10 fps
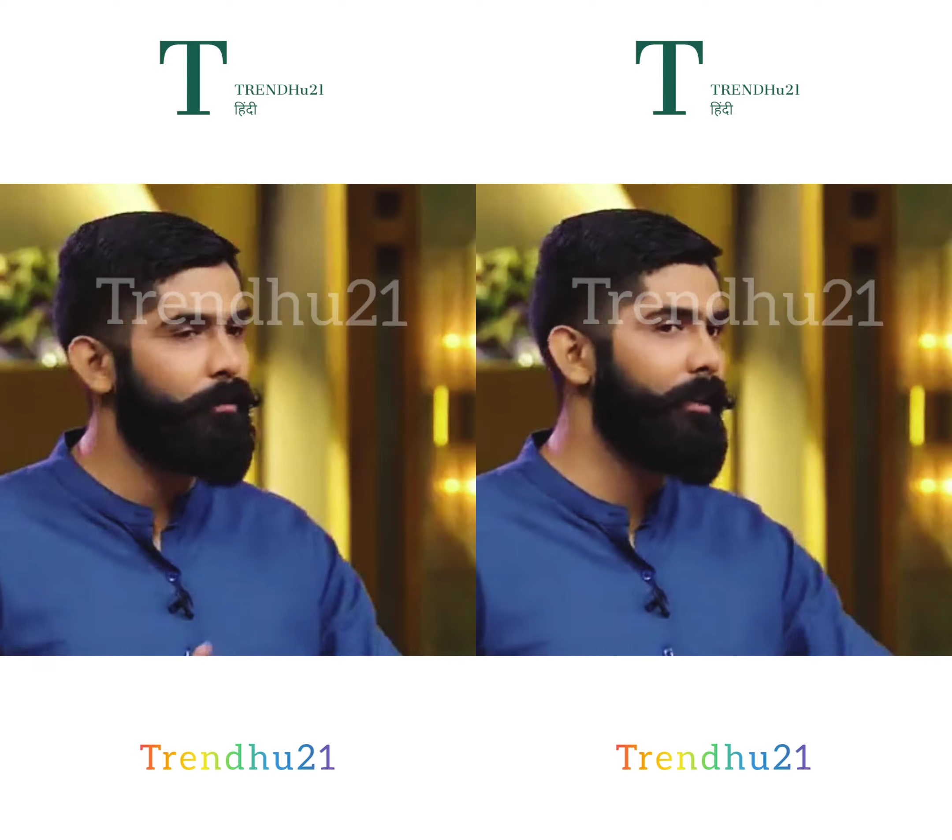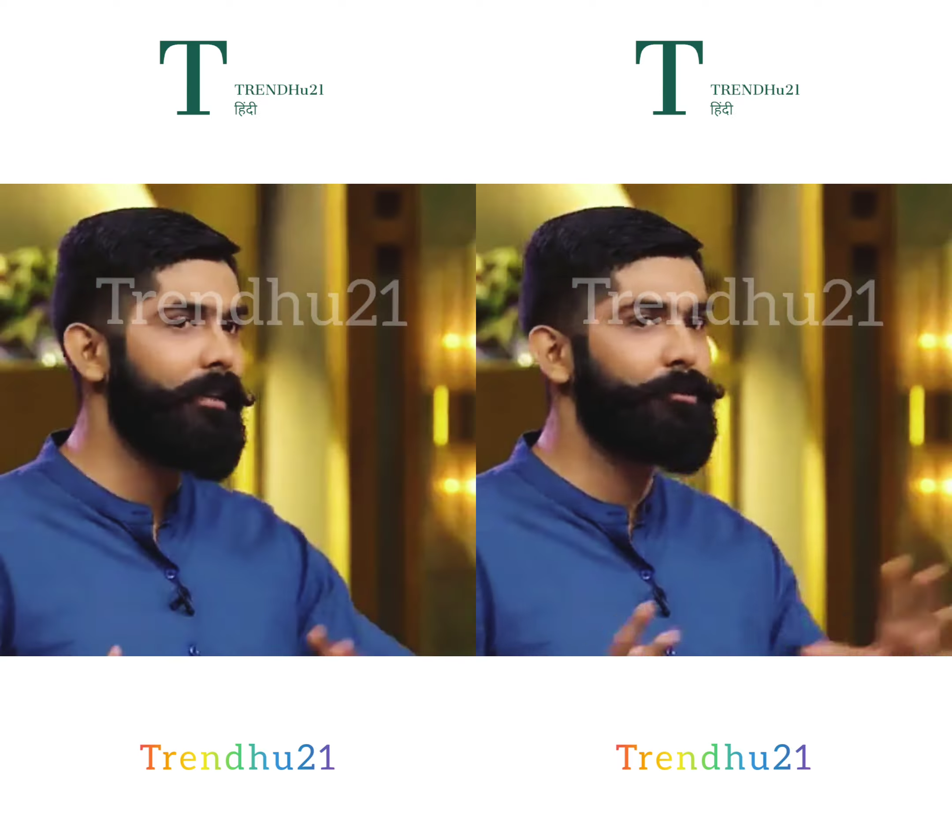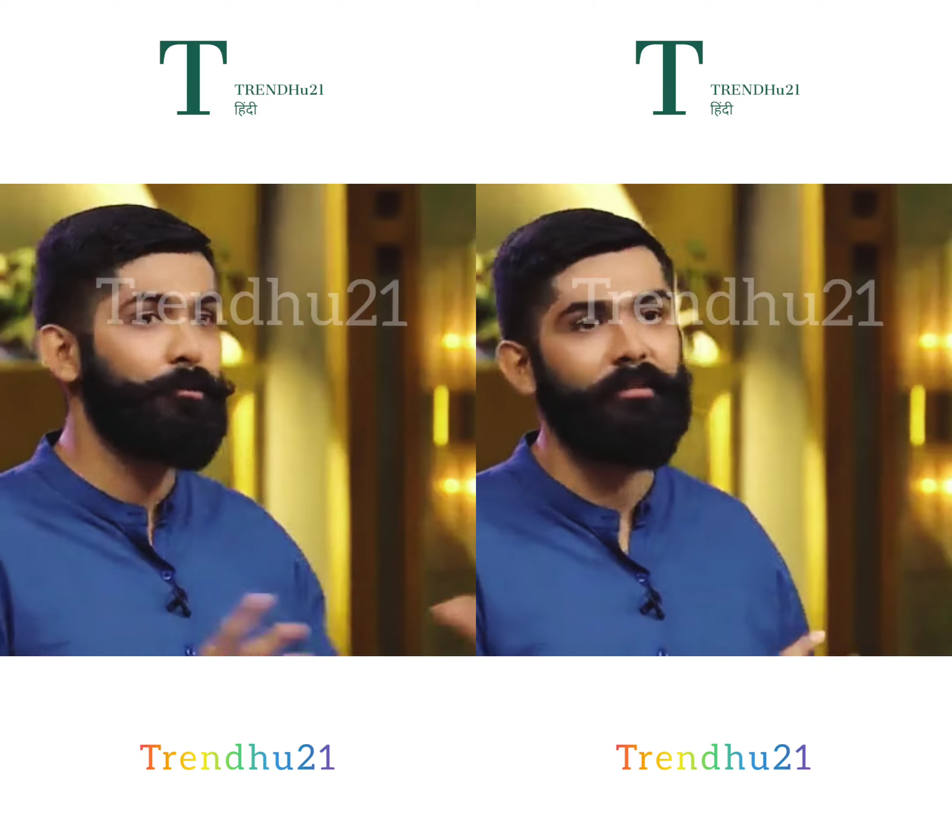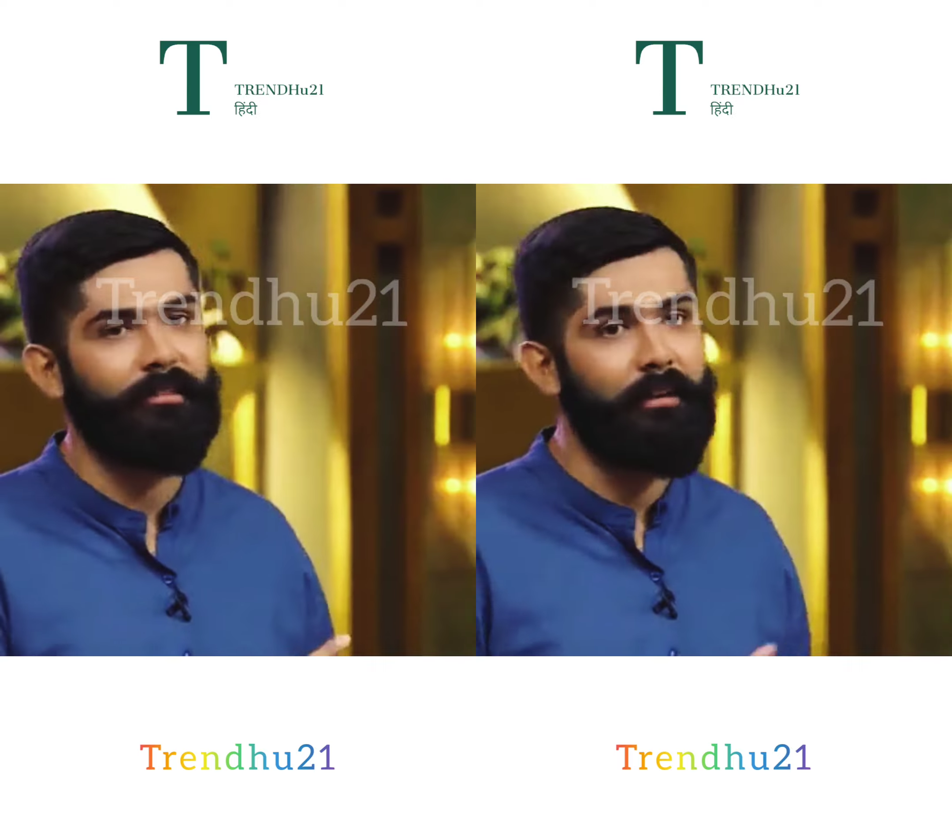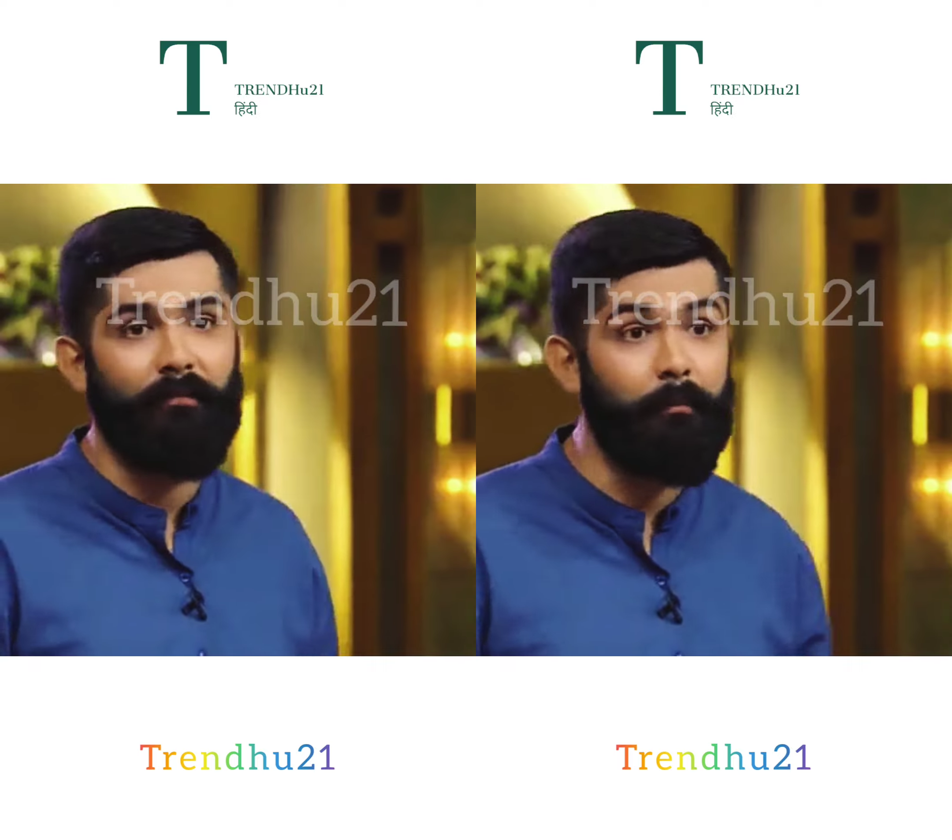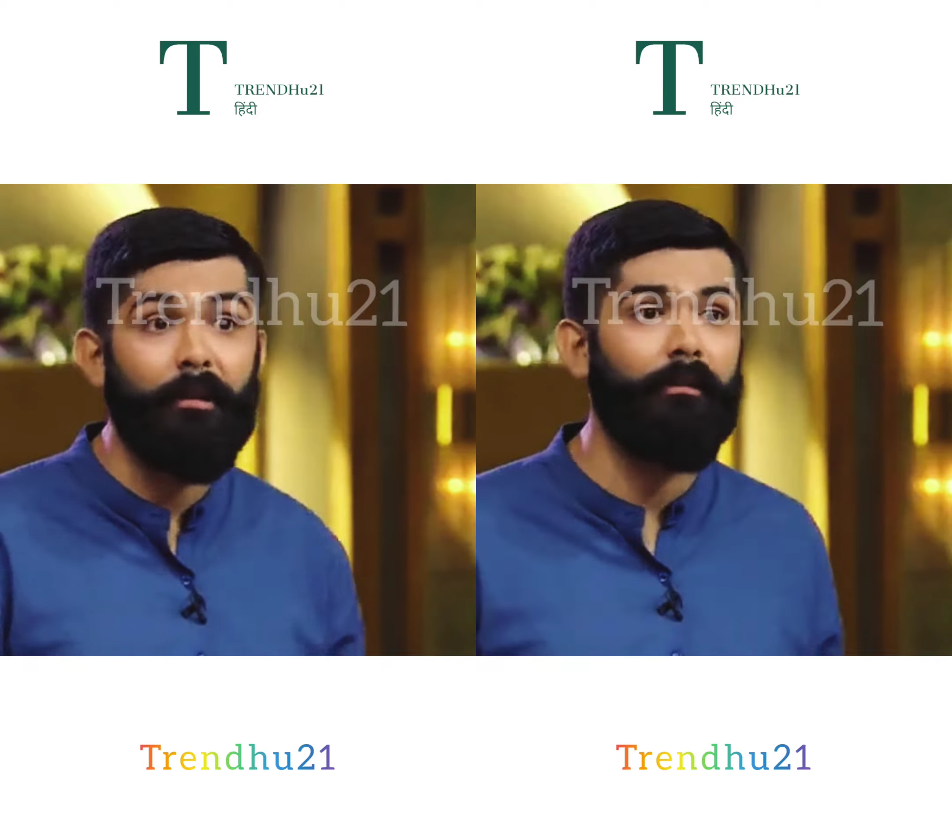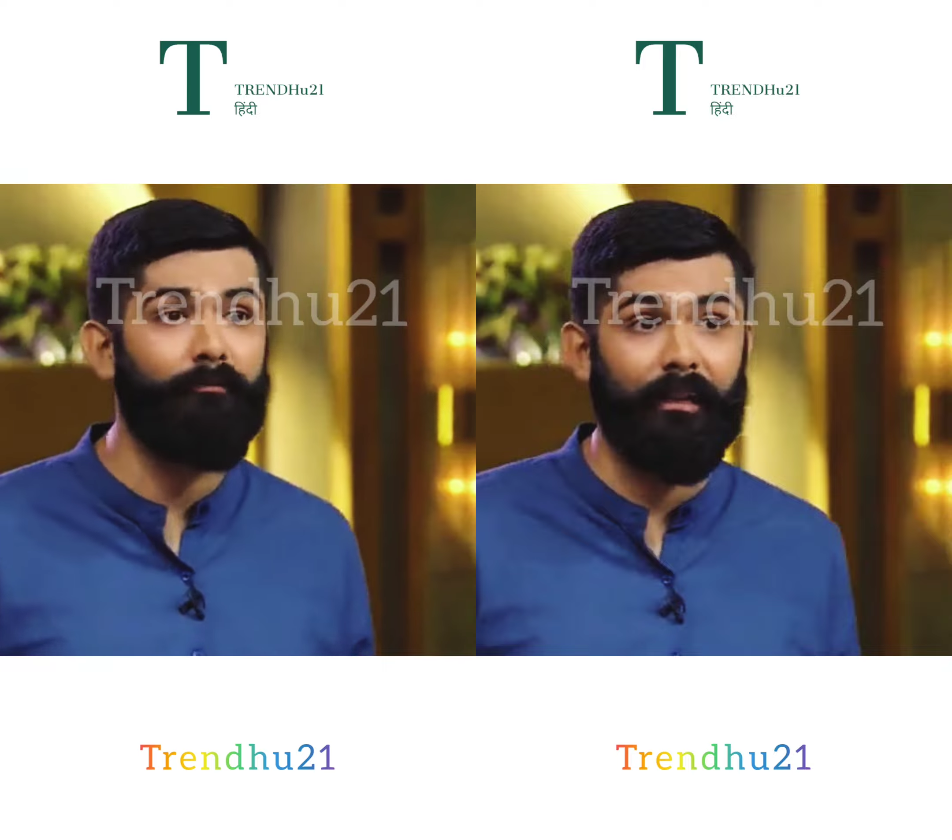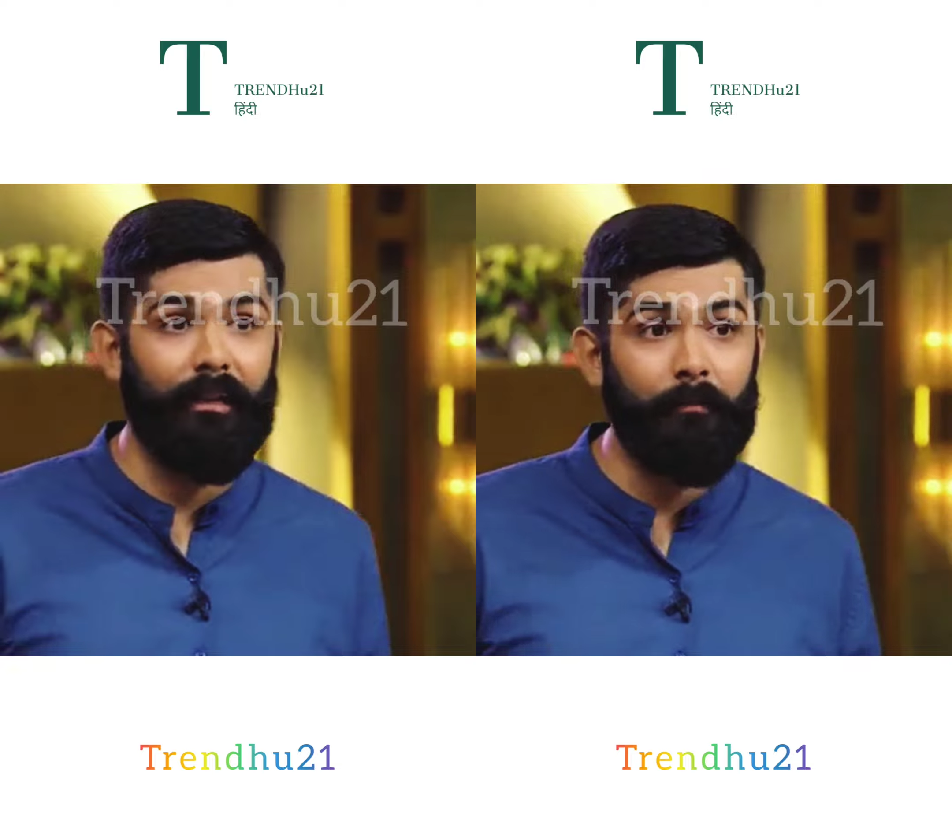कॉलिंग शूज एनवायरमेंटल
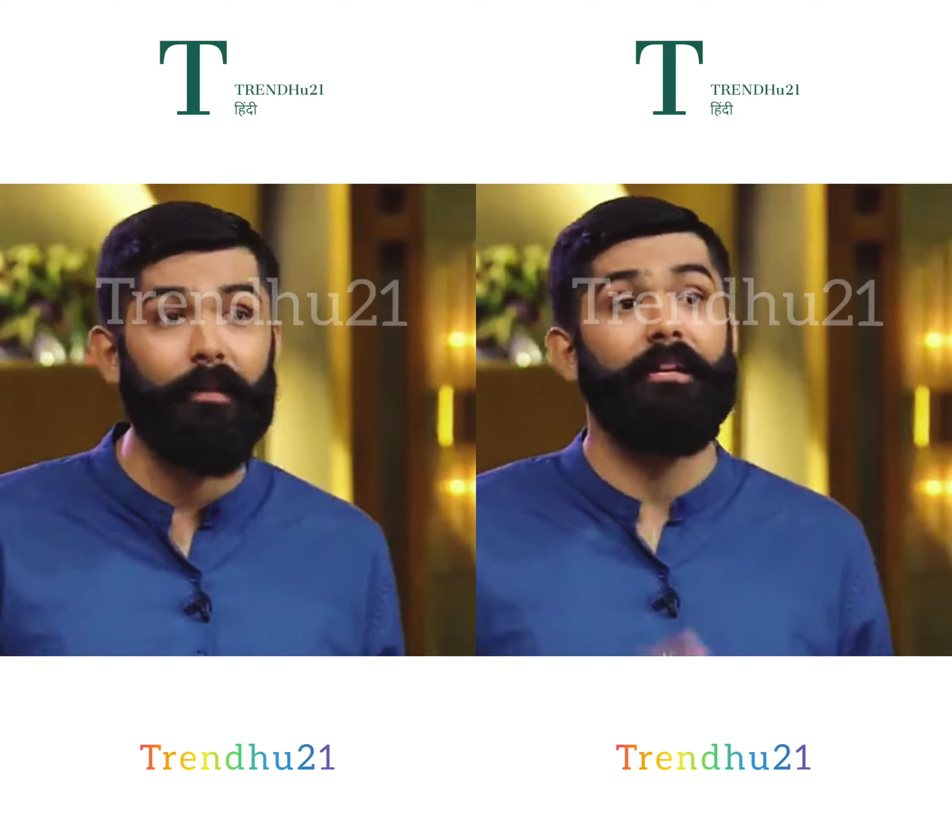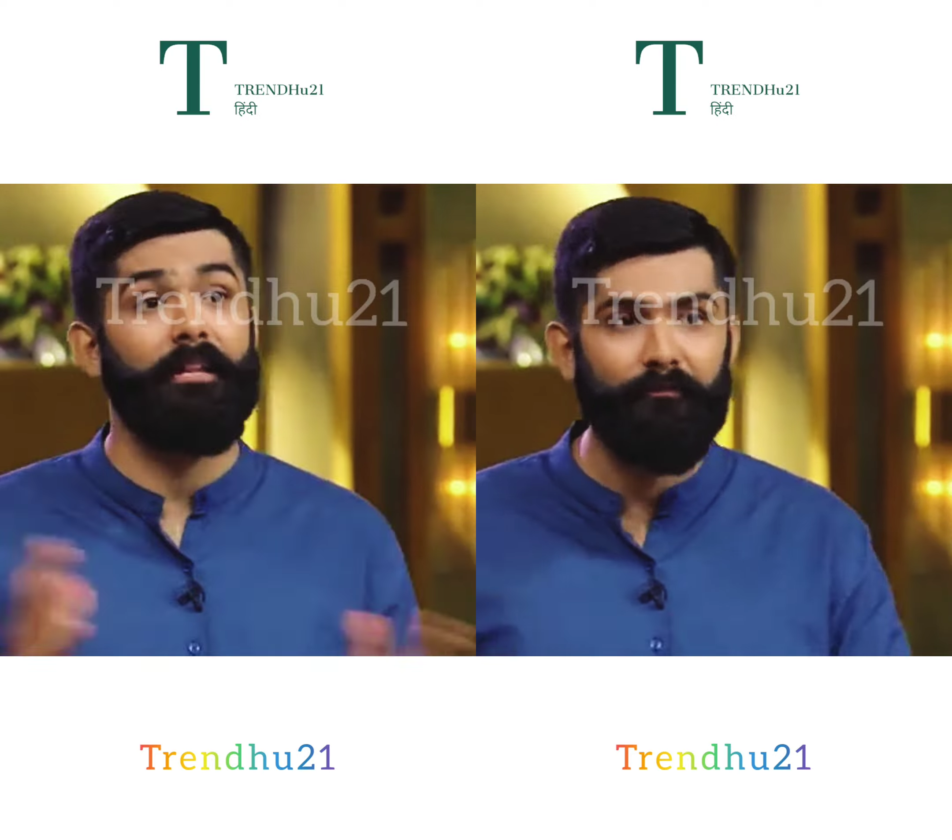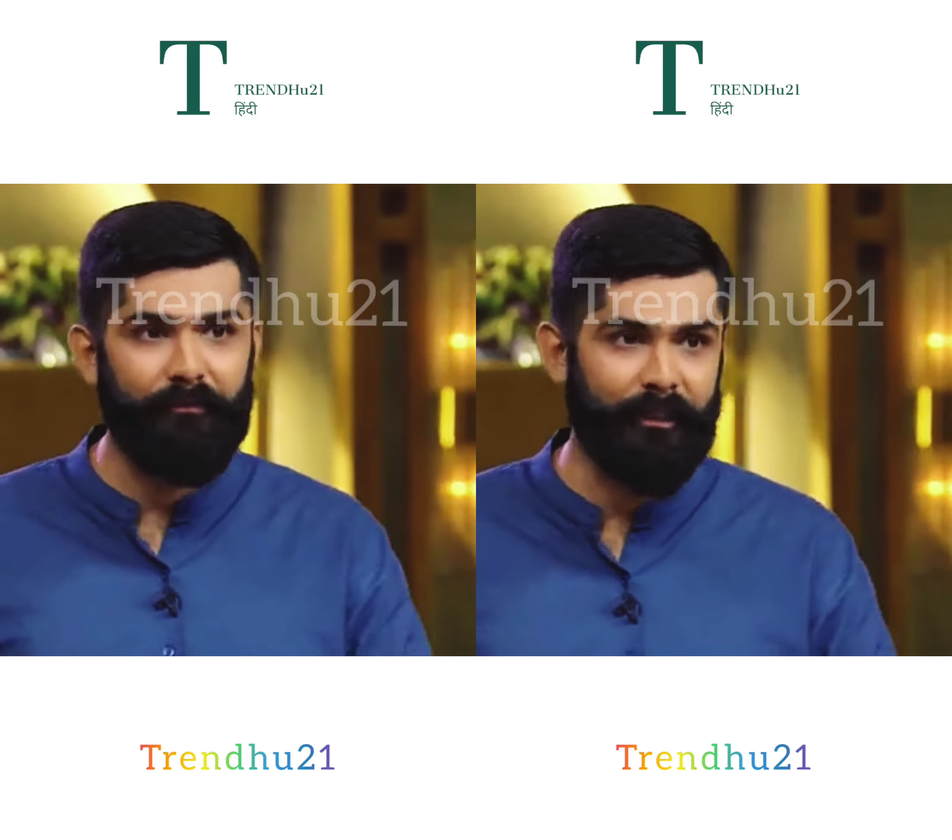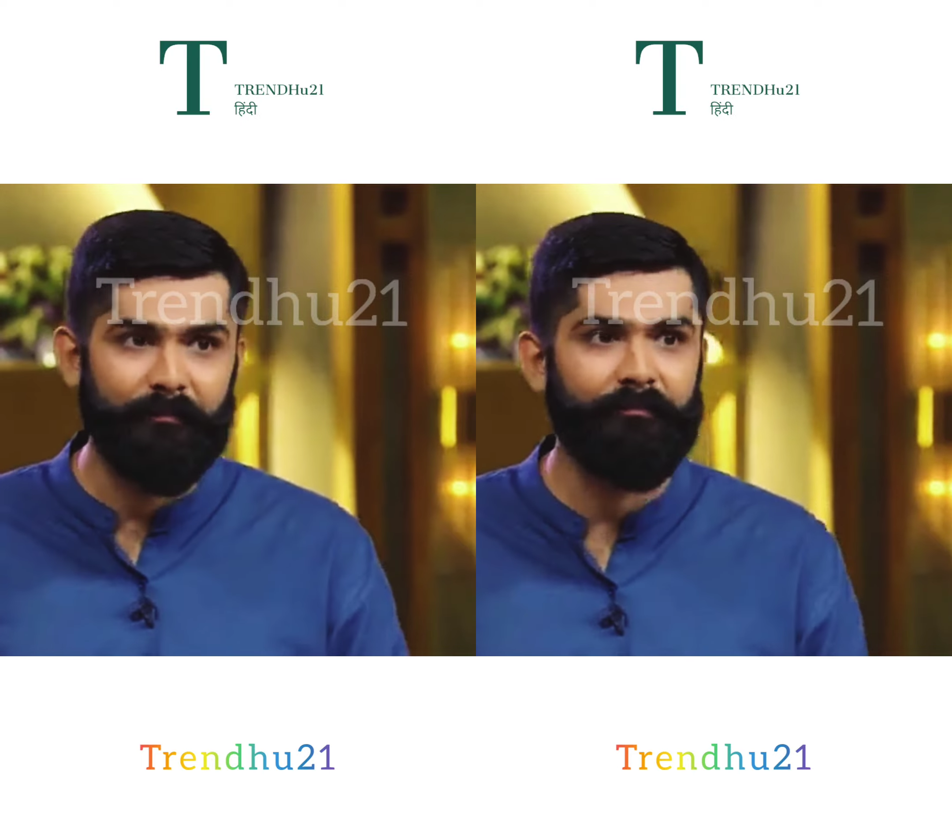फ्रेंडली बट लेदर फ्री